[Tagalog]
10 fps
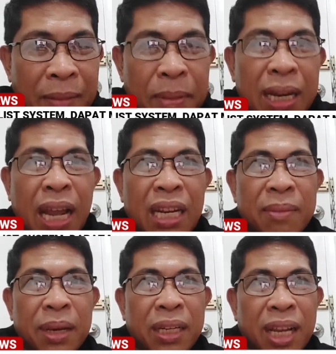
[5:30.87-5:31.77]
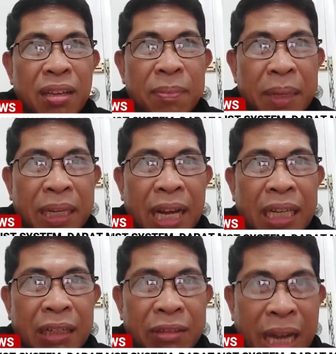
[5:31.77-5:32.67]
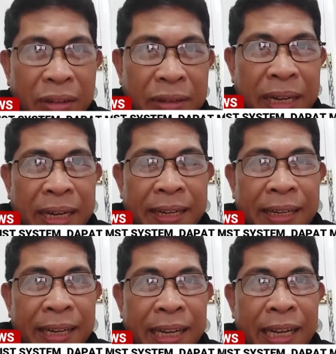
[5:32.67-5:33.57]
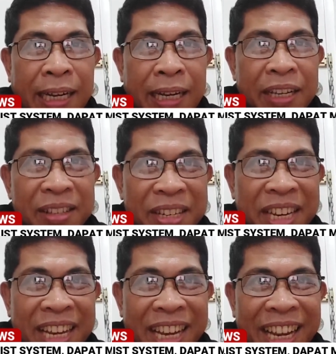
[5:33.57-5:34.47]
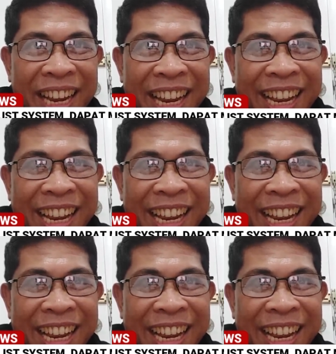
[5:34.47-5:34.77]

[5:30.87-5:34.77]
Malalim niya yung pagkakaunawa. Ayun si